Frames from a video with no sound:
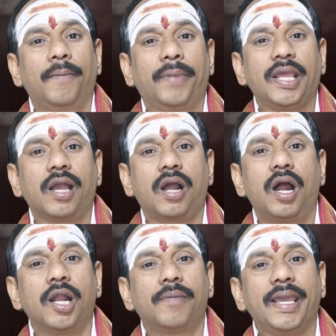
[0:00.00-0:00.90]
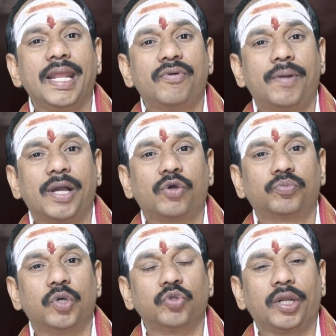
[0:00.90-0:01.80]
ప్రియ కాళభైరవ
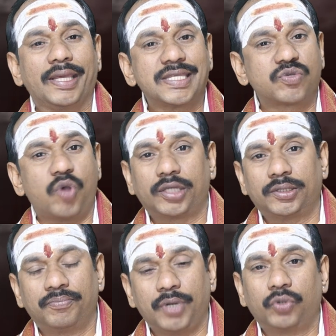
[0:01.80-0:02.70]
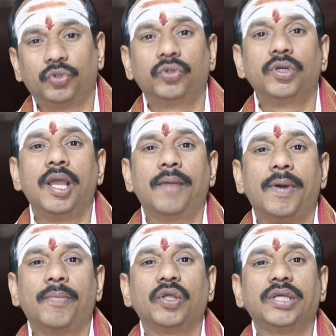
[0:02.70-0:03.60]
భగవద్బంధులకి స్వాగతం పలుకుతూ
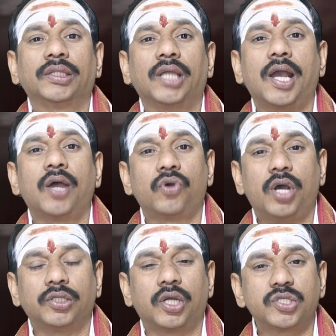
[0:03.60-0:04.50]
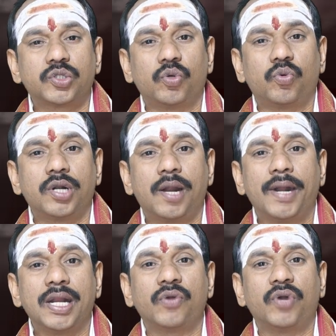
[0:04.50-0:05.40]
మమ్మల్ని ఎంతగానో ఆదరిస్తూ
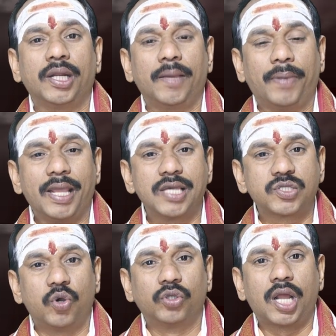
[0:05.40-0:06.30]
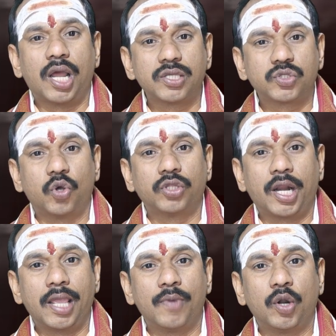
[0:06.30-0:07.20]
ఉండబడినటువంటి ప్రియ సోదర
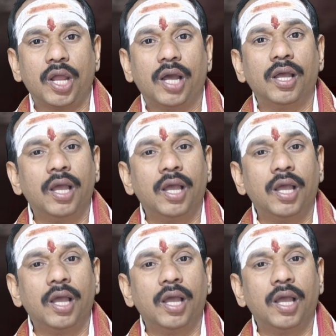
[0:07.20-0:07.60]
సోదరీమణుల